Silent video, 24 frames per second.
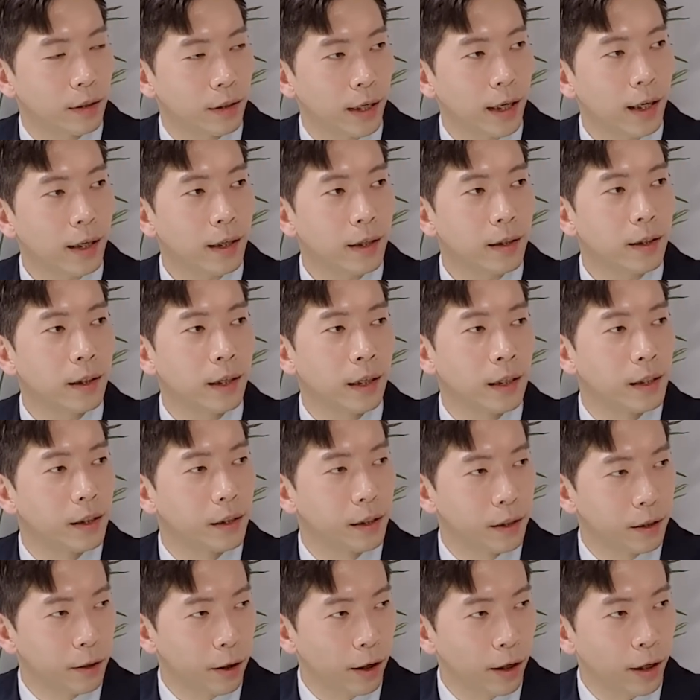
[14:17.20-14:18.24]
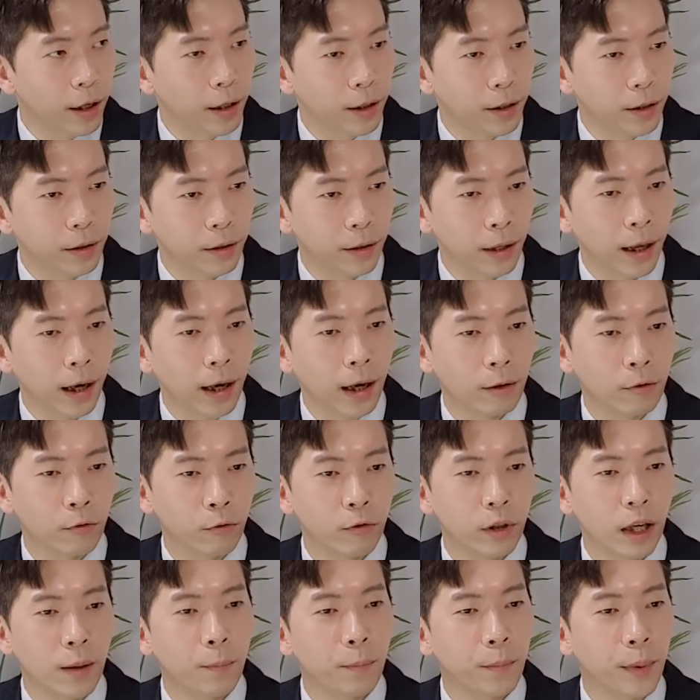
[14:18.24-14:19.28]
책을 읽는 행위는 내가
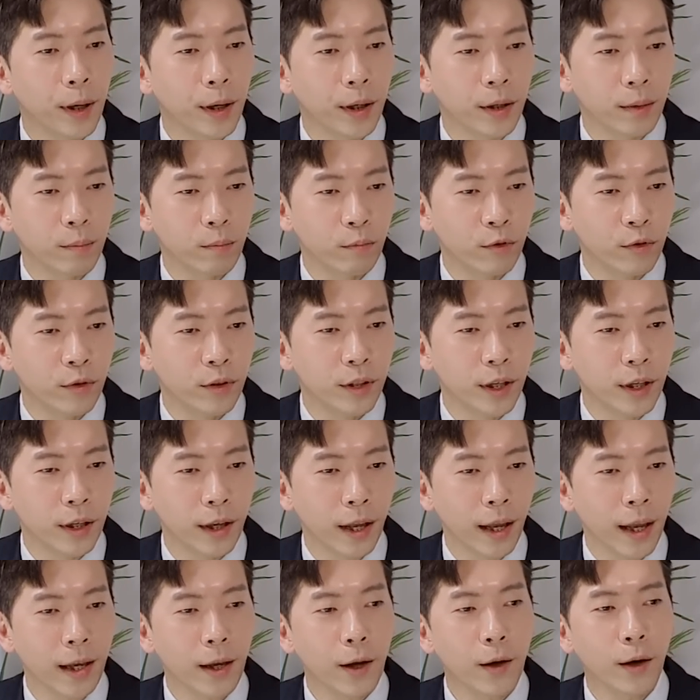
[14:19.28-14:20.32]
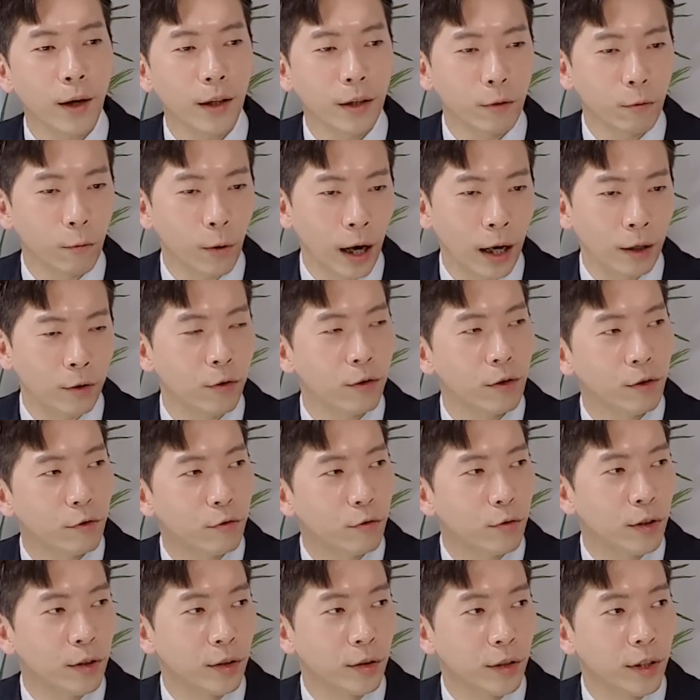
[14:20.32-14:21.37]
눈앞에 있는 문제를 해결하는 과정
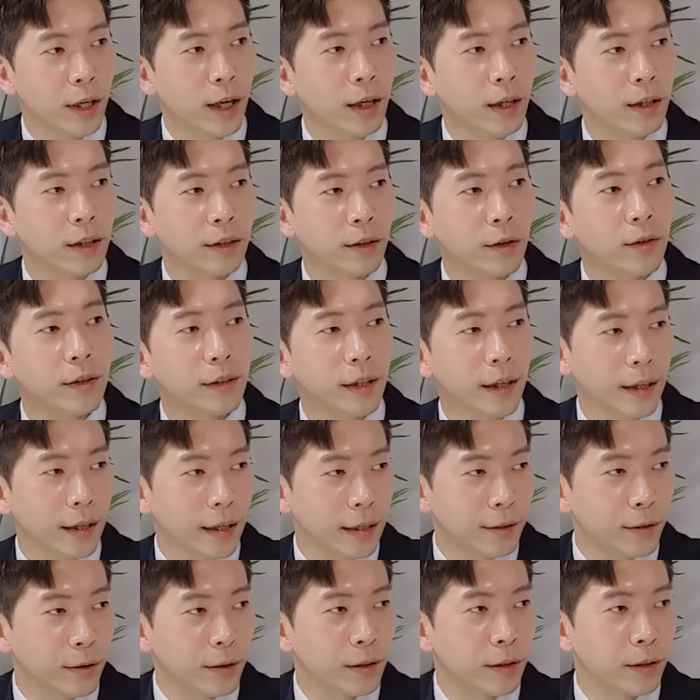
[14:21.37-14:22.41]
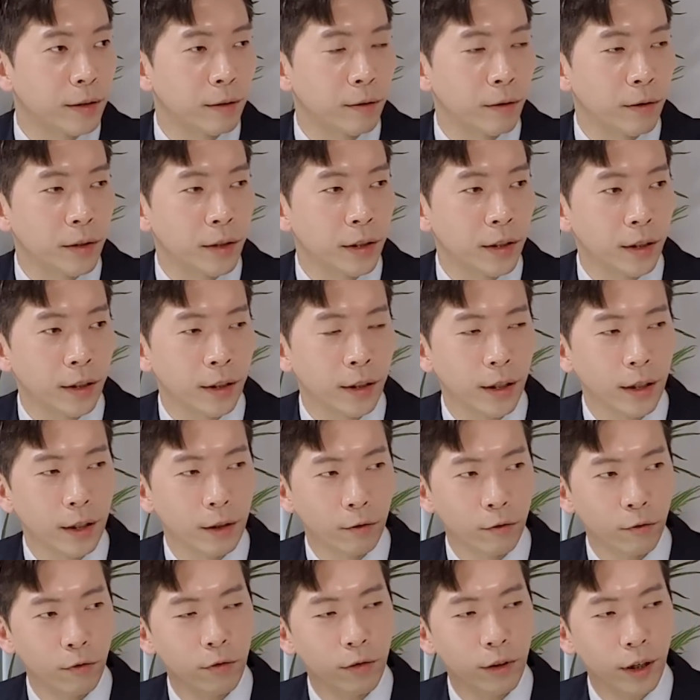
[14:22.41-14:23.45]
중에서 책을 선택해서 읽는 거지
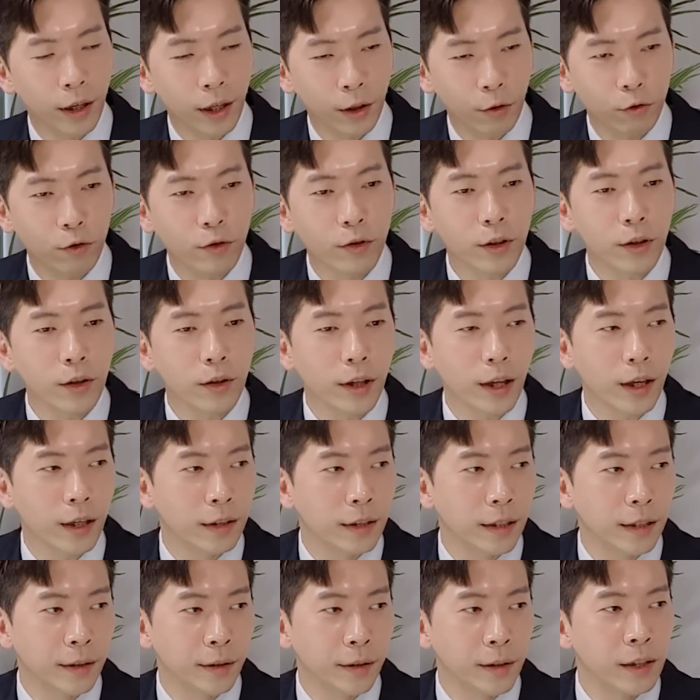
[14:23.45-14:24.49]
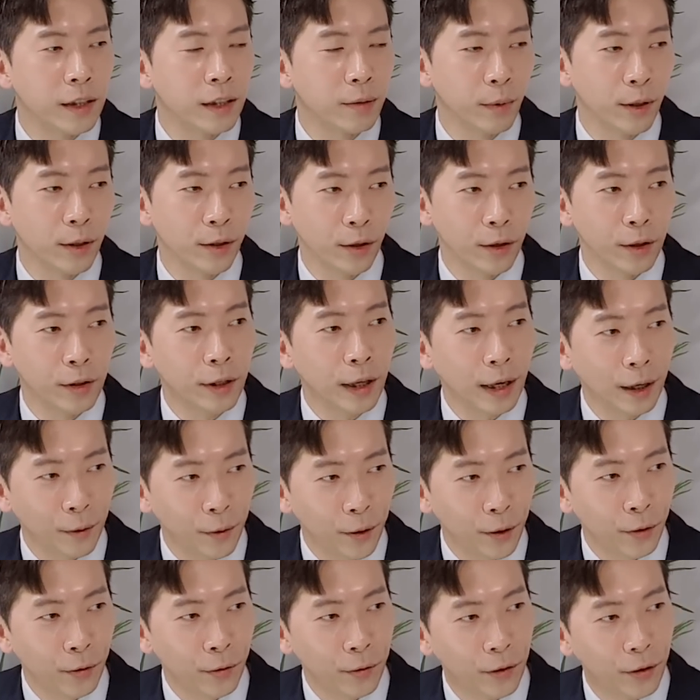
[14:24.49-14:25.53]
누군가의 추천에 의해서 읽으면 절대 안 돼요.